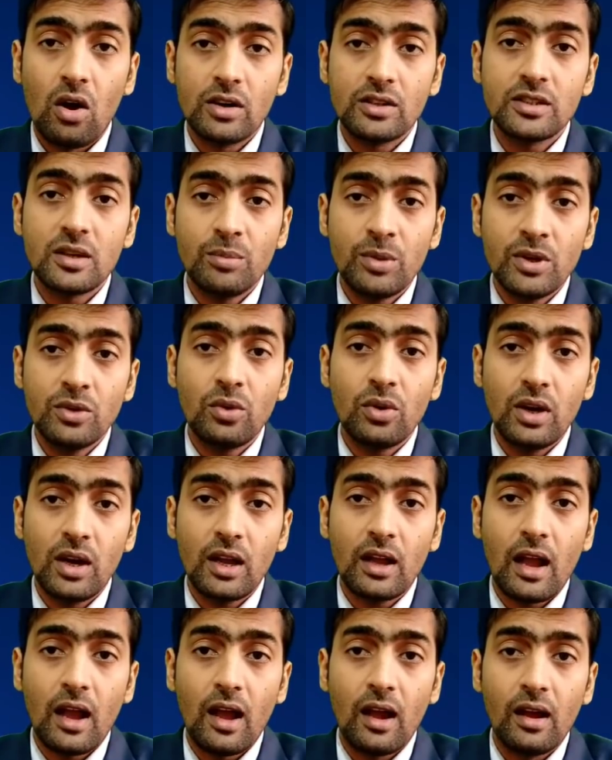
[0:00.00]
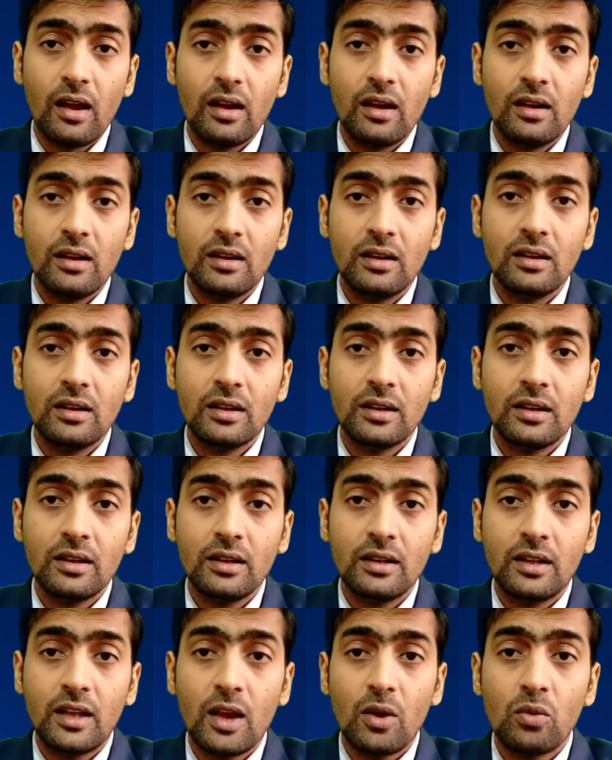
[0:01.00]
और जब इनको लगा
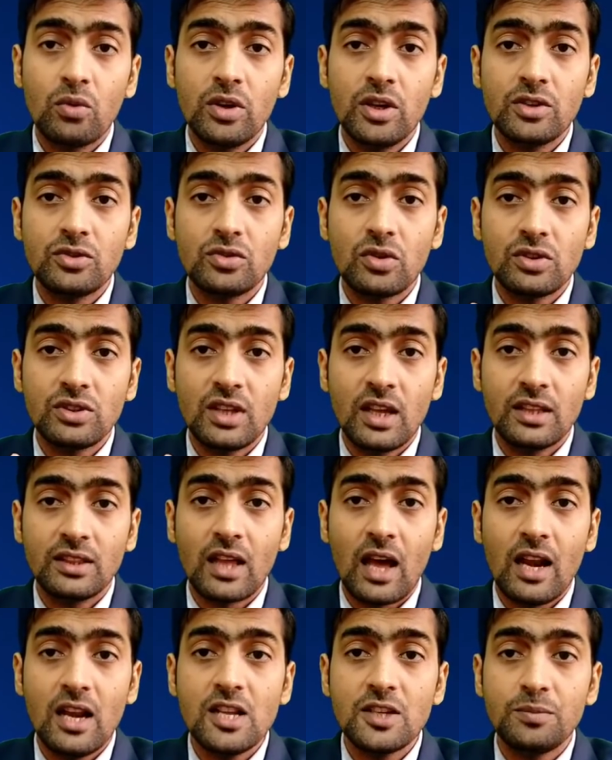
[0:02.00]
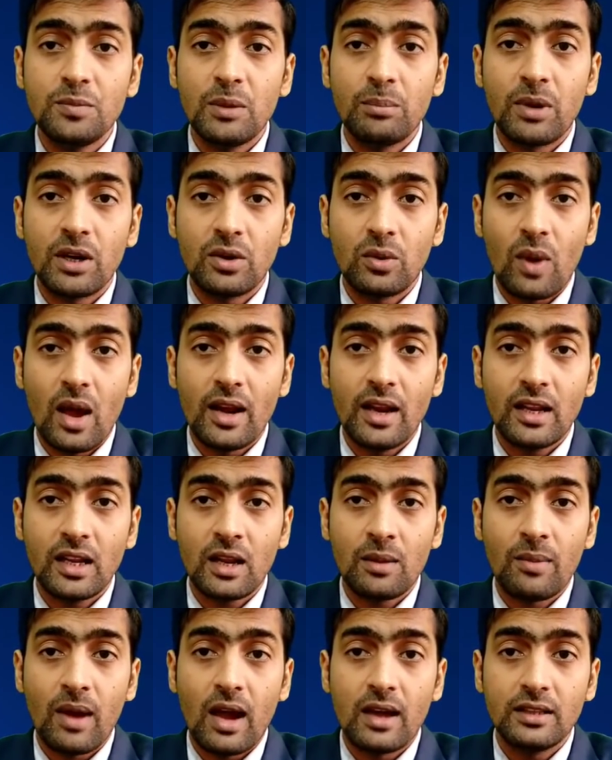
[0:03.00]
कि 1947 में बंटवारे
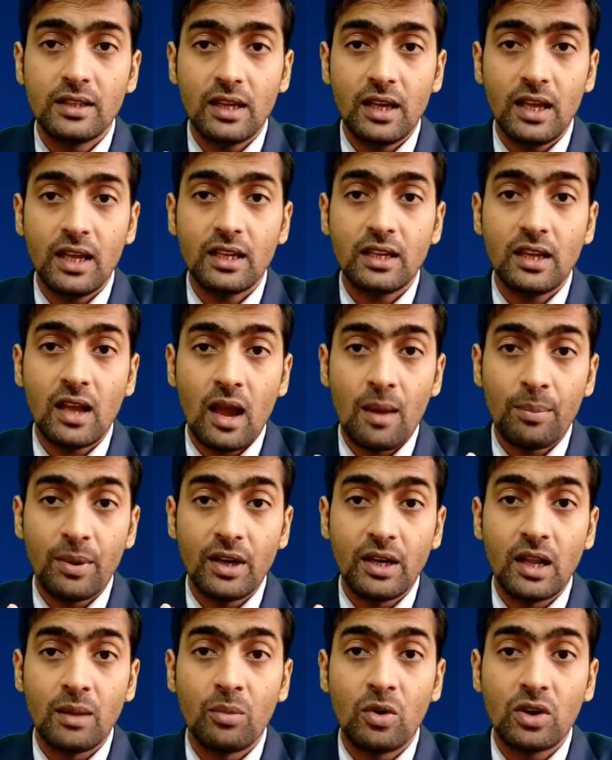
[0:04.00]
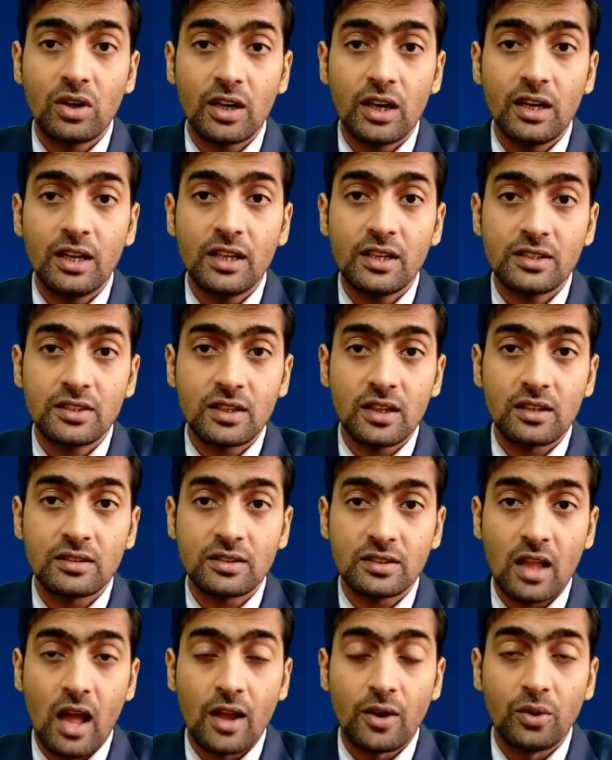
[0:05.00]
के बाद एक यहां पे डेमोक्रेटिक
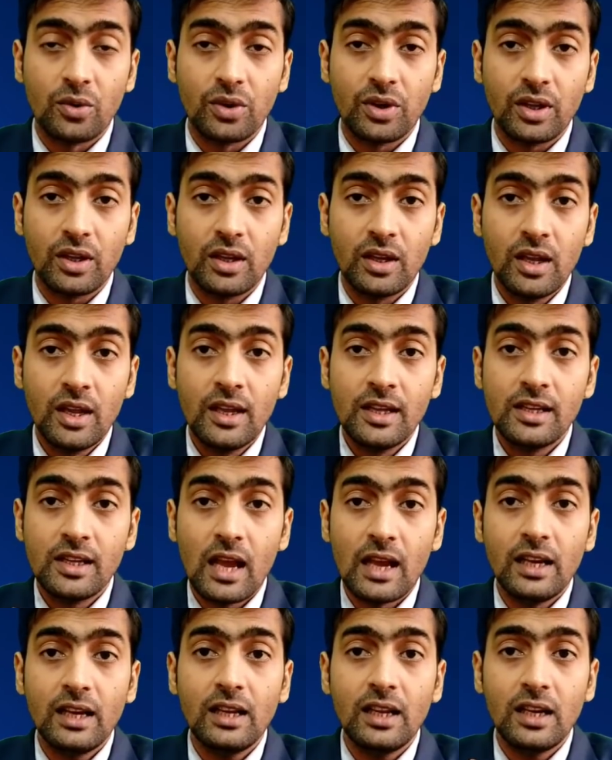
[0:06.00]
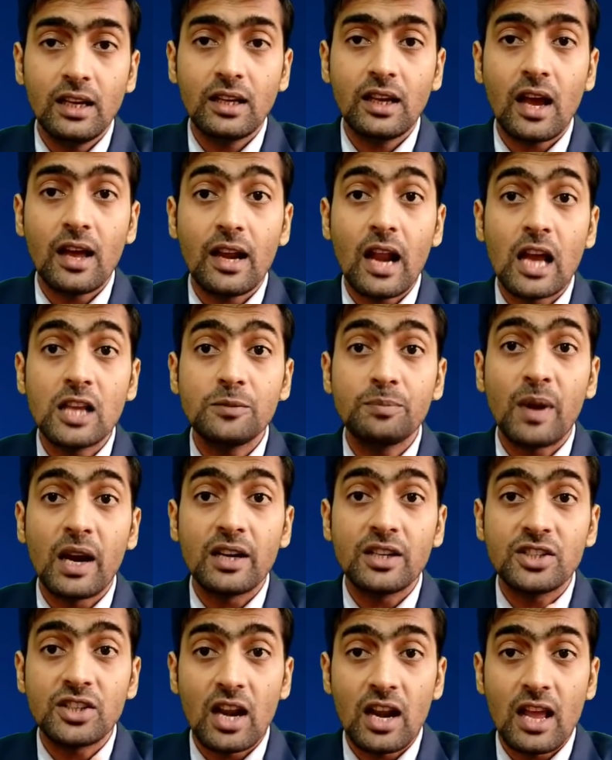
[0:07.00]
संस्थान होगी यानी इनका
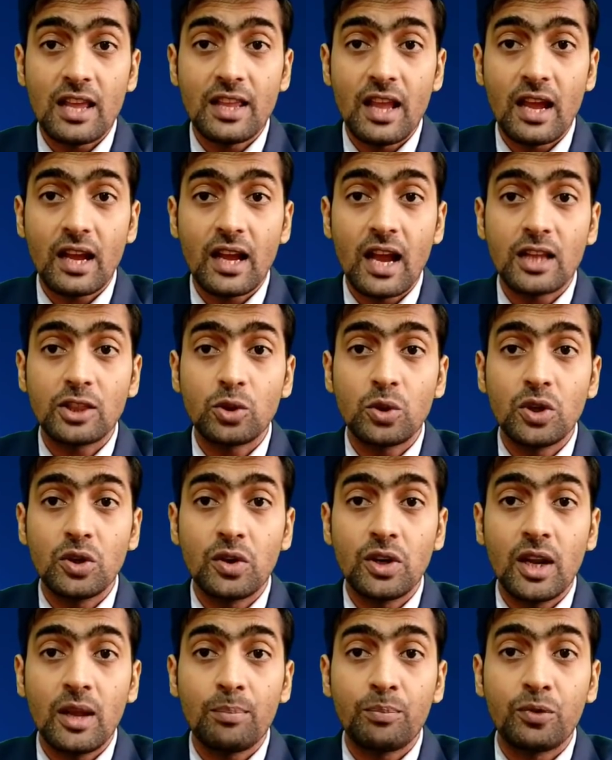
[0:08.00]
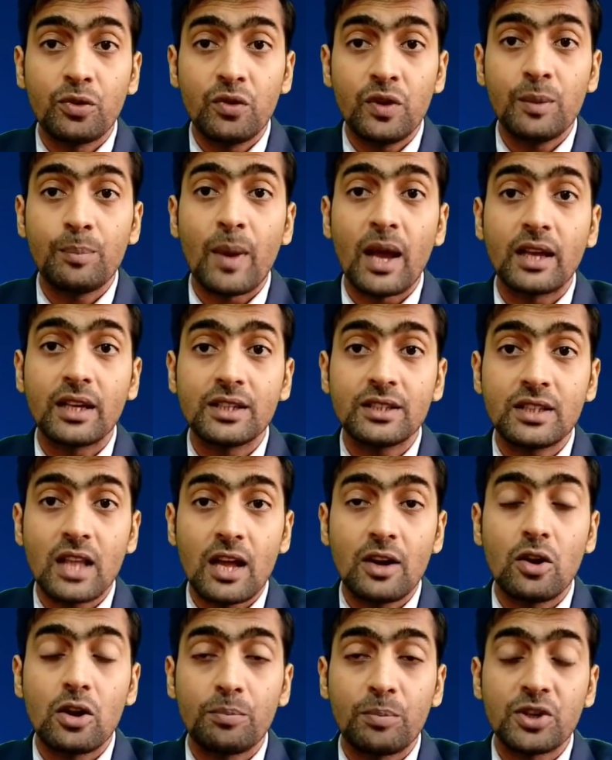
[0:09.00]
राजपाट चला जाएगा तो इन्होंने पूर्वी
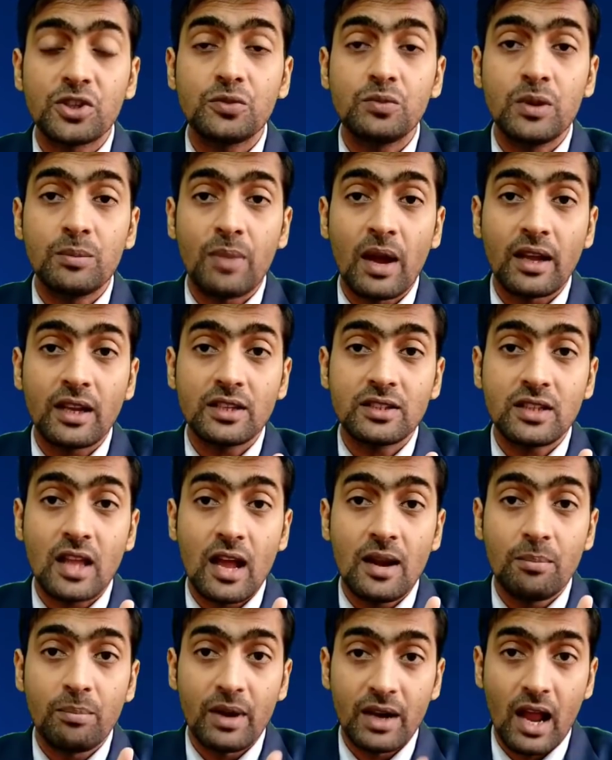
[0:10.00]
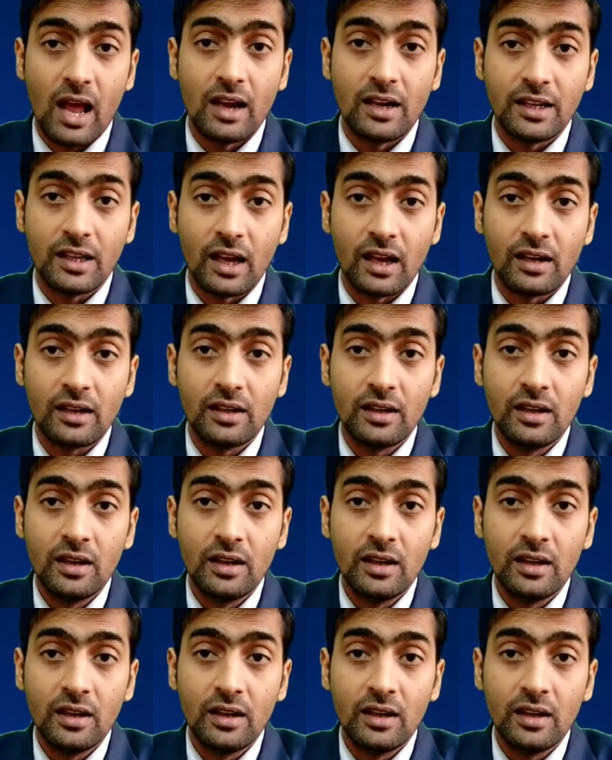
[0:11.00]
पाकिस्तान और पश्चिमी पाकिस्तान बना लिया